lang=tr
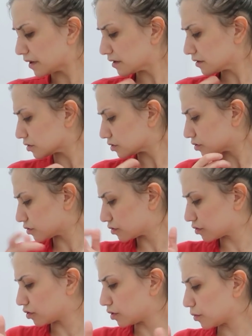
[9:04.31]
Hemen
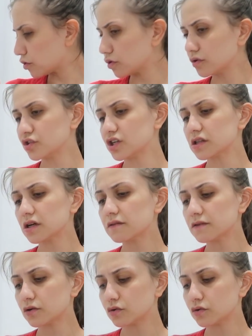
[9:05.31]
dolaba konacaklar var.